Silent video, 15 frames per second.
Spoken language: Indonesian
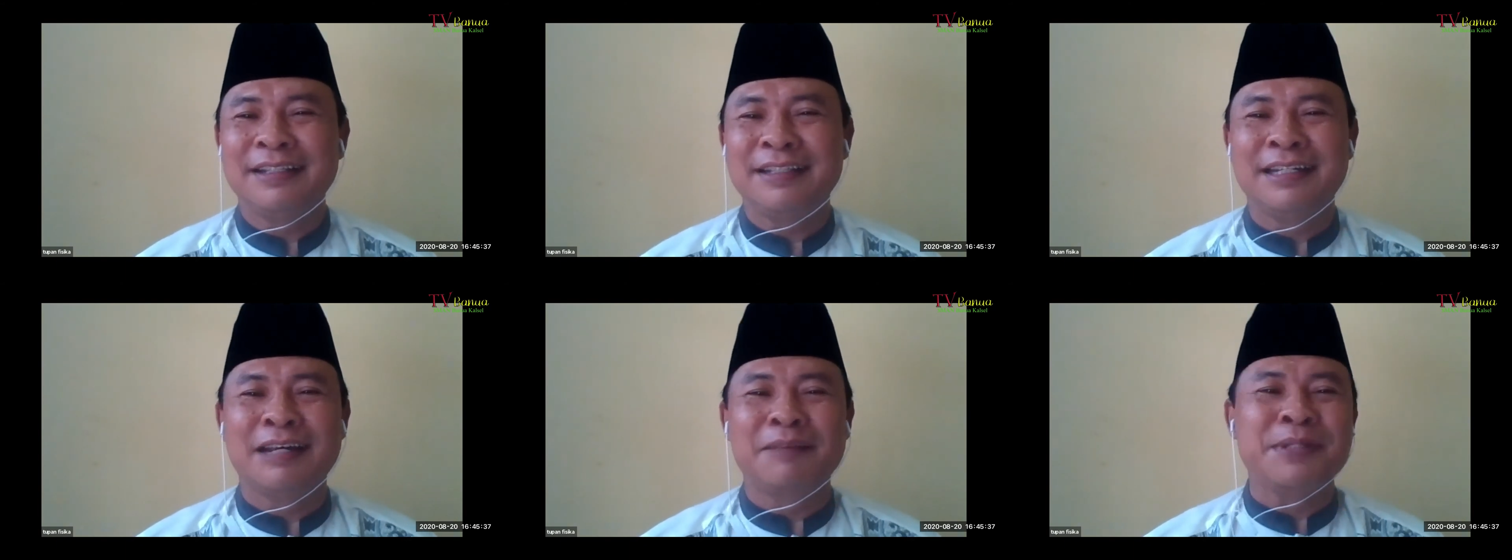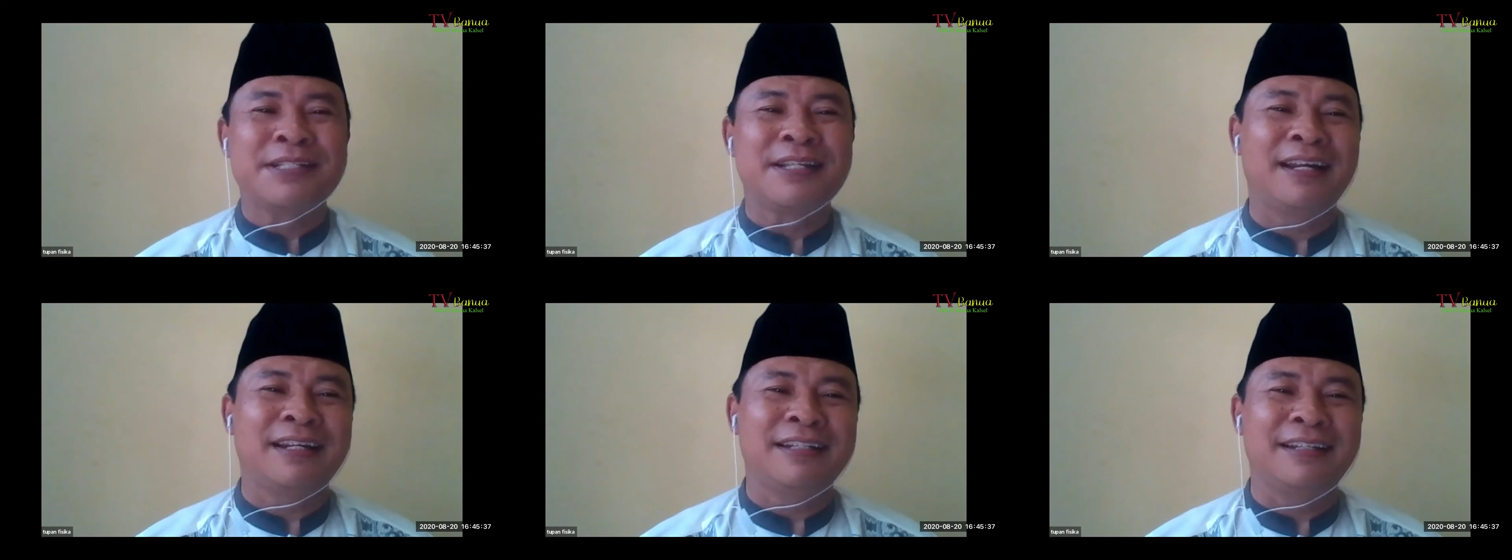tidak
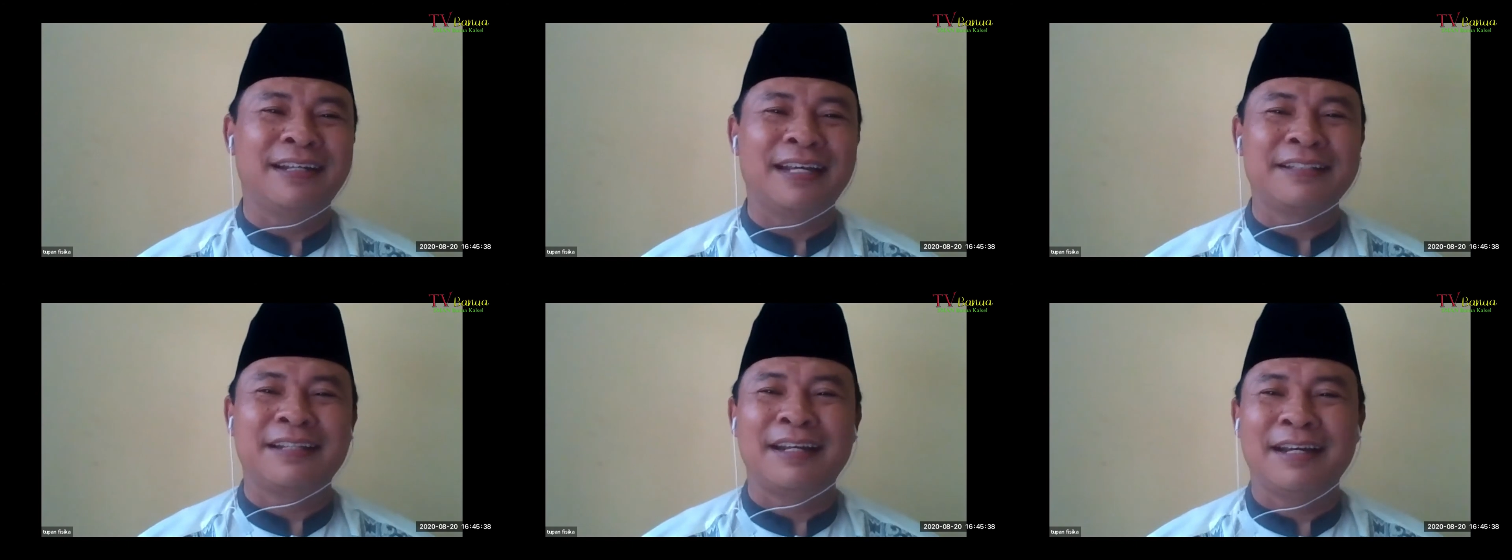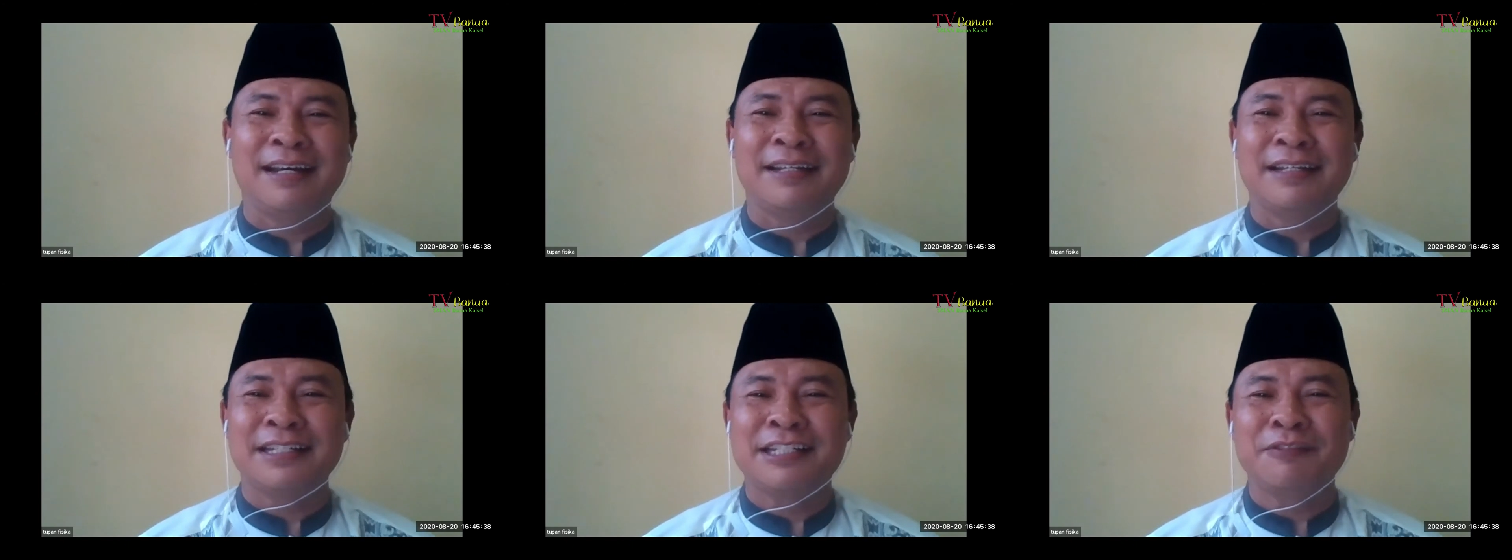bisa
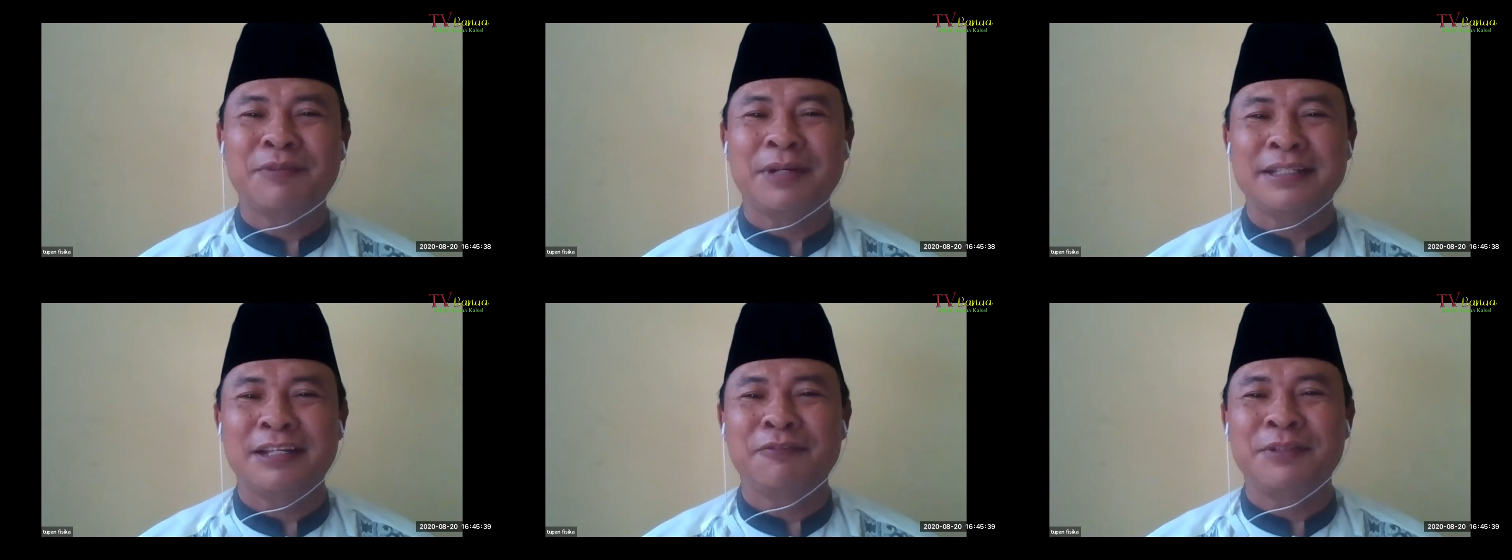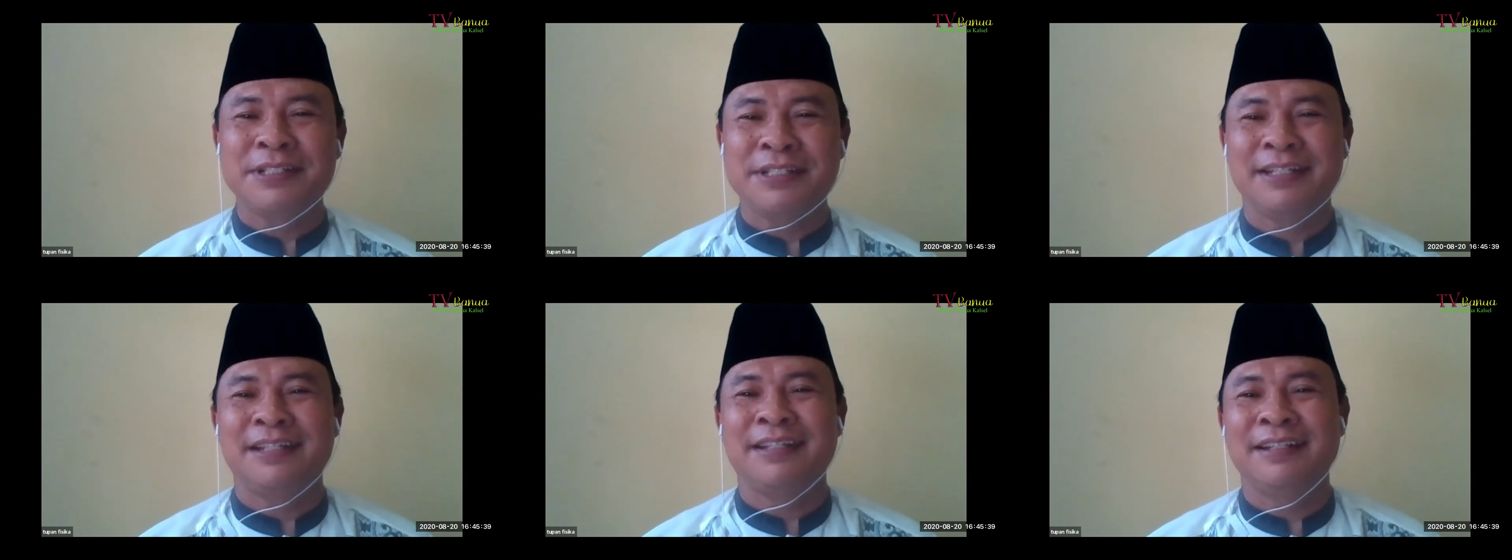dilaksanakan yang sifatnya
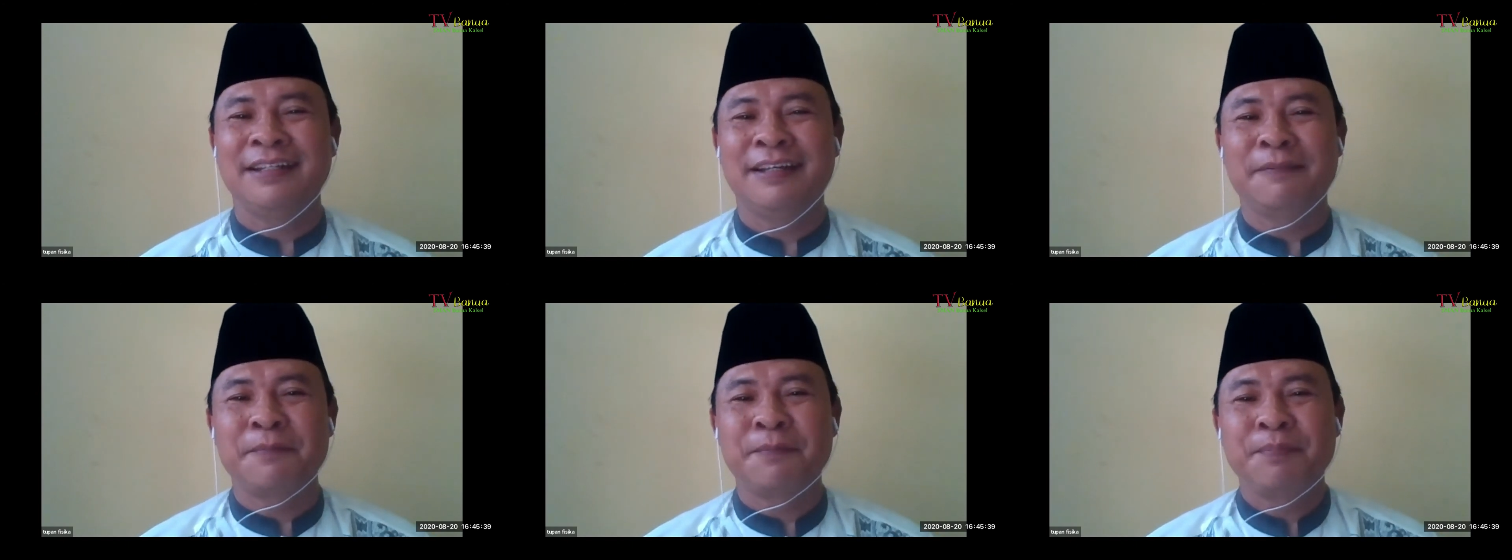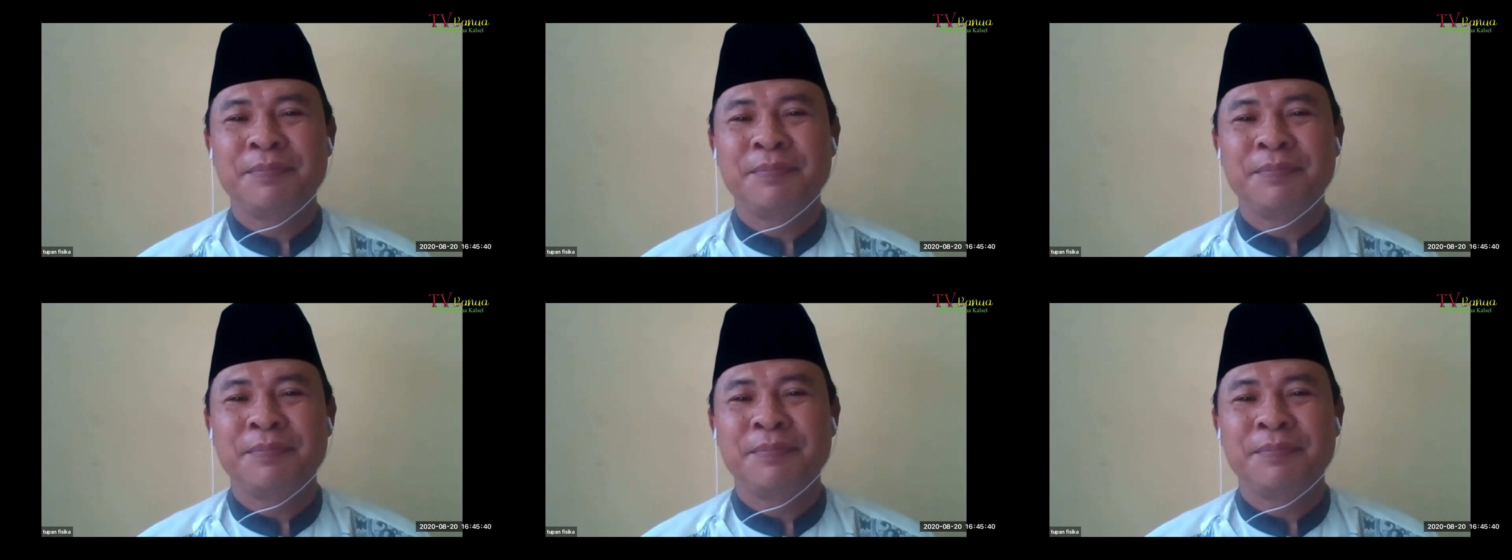fisik gitu ya.